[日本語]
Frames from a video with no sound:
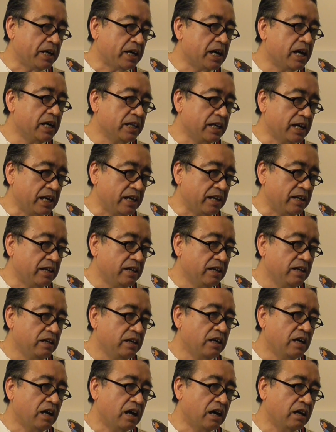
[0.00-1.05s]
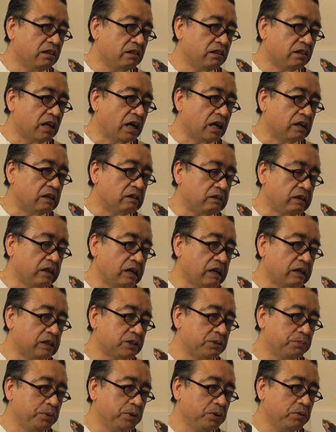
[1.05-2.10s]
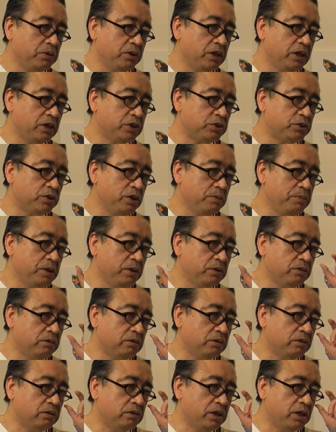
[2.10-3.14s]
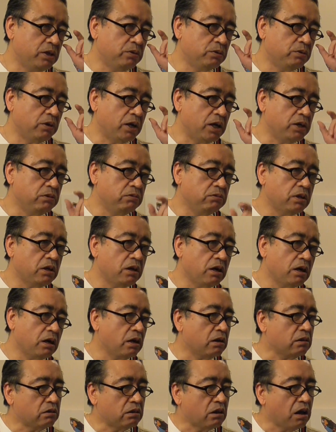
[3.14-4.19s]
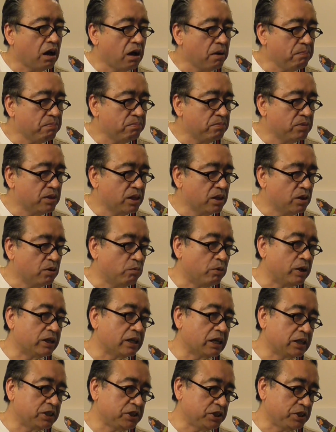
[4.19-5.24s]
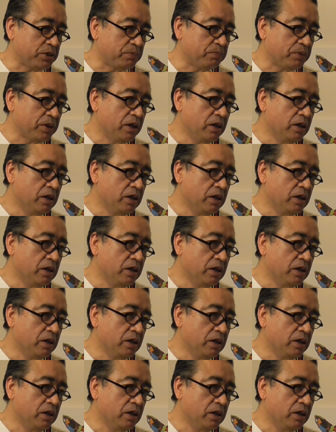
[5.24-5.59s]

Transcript: 家内あんた休みの日にスイミング行くとか言うてなかった私